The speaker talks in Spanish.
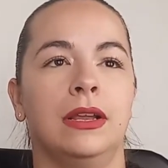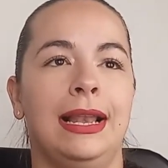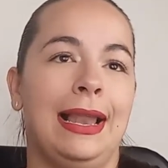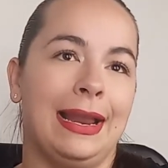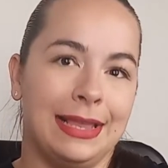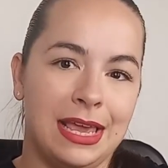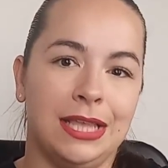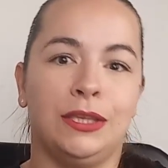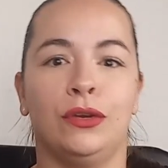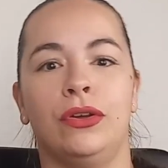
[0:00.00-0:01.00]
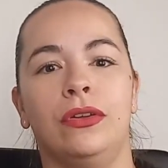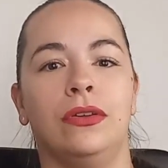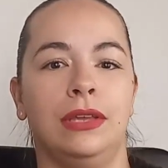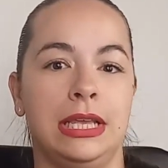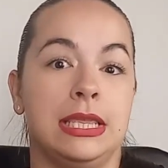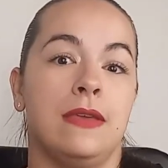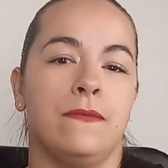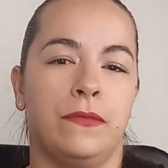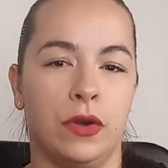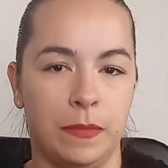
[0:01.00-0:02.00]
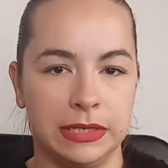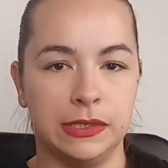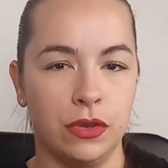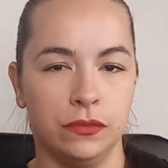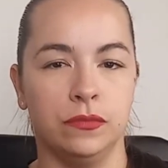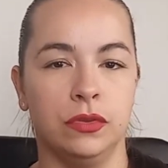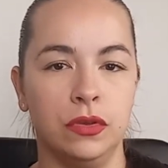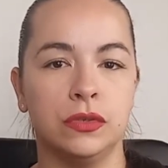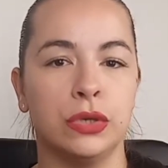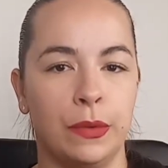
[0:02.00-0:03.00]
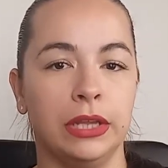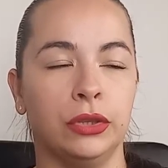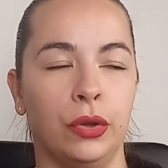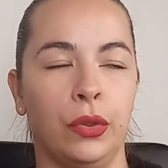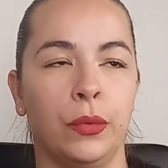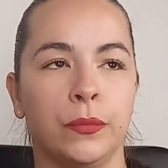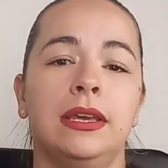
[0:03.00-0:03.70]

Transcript: larguito y de información, ¿no? Sobre todo.